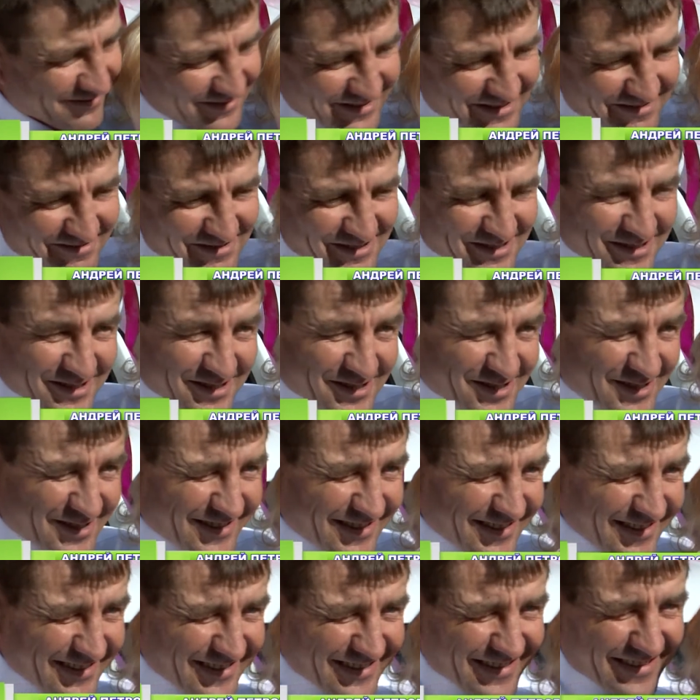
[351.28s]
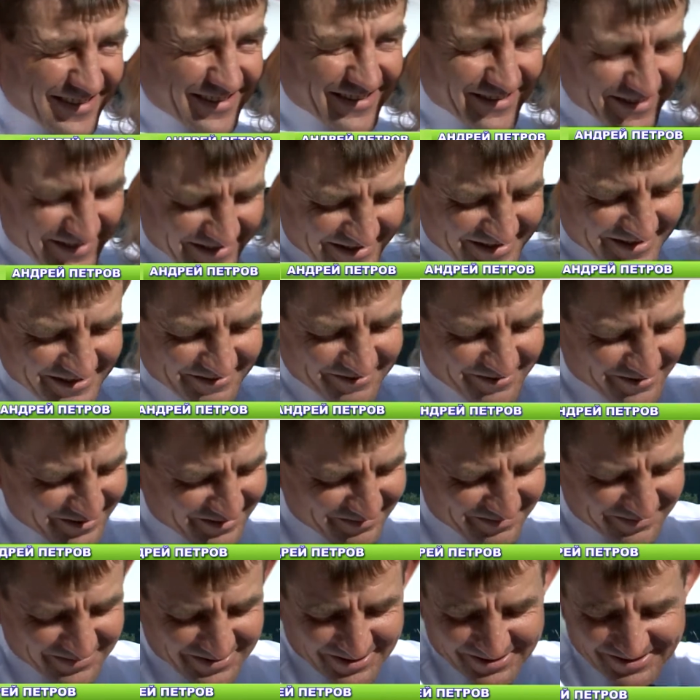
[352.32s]
не вывезешь. Некуда
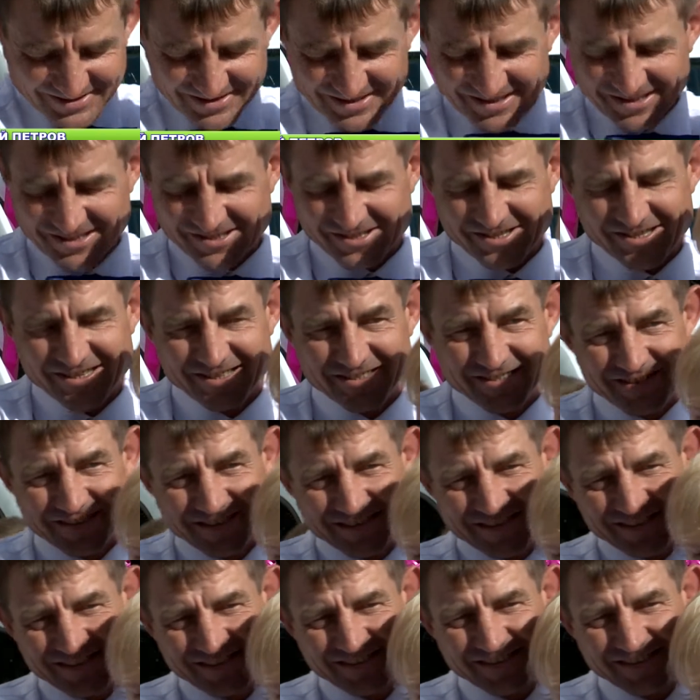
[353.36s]
было сажать их.